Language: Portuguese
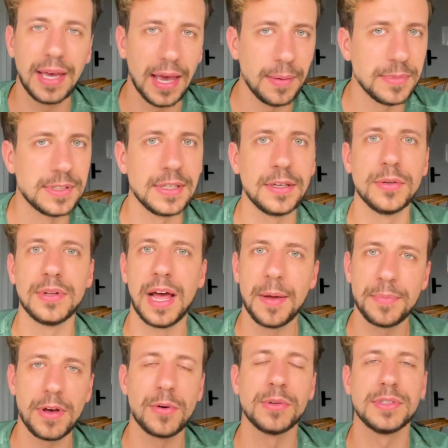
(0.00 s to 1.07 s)
quem me seguiu na
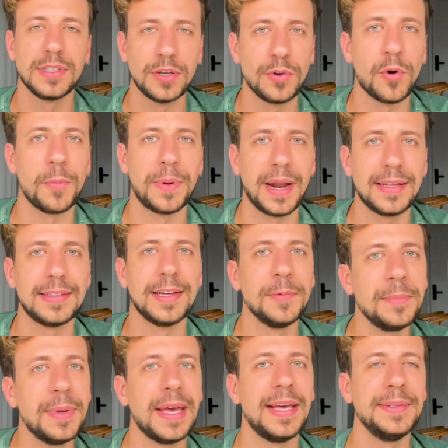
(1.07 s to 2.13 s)
época conseguiu comprar
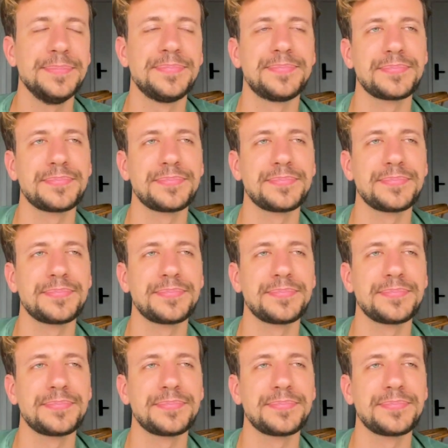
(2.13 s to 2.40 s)
também.